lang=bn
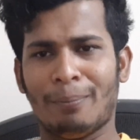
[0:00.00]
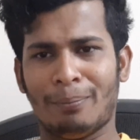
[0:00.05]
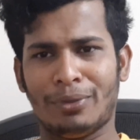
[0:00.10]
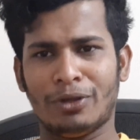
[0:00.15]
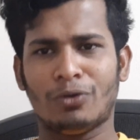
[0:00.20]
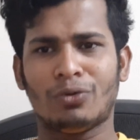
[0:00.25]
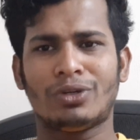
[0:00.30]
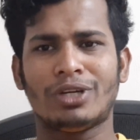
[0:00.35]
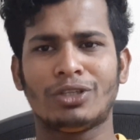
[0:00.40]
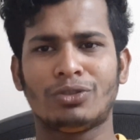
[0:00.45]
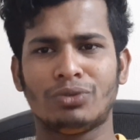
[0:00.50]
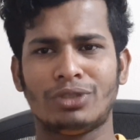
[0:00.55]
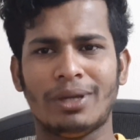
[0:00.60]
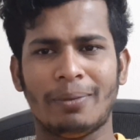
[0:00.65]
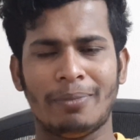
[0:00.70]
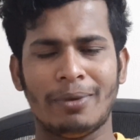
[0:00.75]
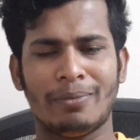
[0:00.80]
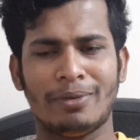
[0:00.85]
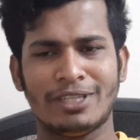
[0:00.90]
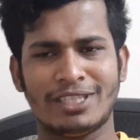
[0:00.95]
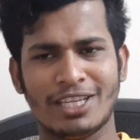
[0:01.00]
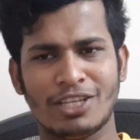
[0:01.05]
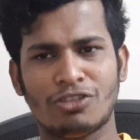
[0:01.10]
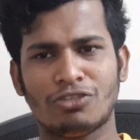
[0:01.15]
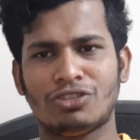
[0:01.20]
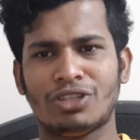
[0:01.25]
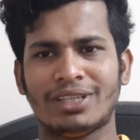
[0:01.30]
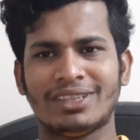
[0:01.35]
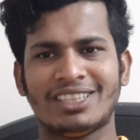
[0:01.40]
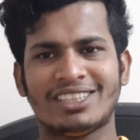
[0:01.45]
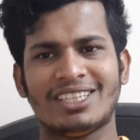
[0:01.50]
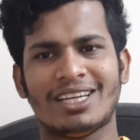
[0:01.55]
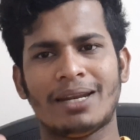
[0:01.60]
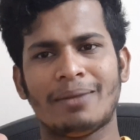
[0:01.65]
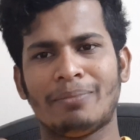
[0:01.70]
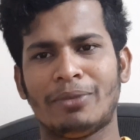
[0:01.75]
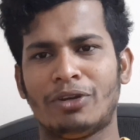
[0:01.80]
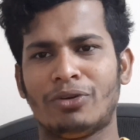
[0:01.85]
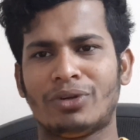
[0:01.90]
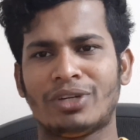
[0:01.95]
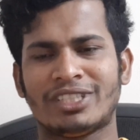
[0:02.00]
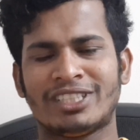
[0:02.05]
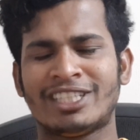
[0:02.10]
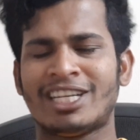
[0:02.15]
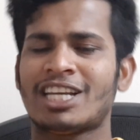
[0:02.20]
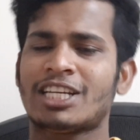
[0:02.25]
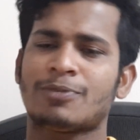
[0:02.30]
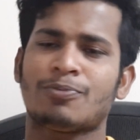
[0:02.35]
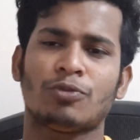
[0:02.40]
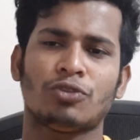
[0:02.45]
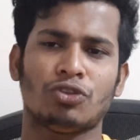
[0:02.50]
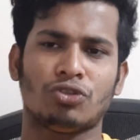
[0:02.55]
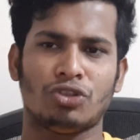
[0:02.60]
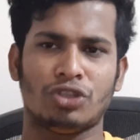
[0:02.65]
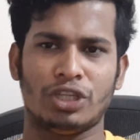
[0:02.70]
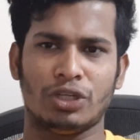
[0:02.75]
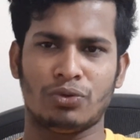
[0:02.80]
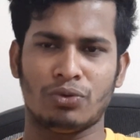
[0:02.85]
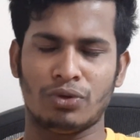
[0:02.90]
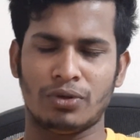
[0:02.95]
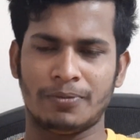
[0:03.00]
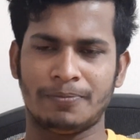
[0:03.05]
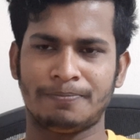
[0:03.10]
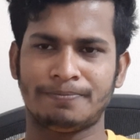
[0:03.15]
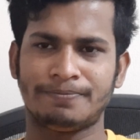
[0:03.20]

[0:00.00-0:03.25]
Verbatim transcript: ভিডিওটা যদি আপনি বিস্তারিত জানতে চান ভিডিওটা শেষ পর্যন্ত দেখুন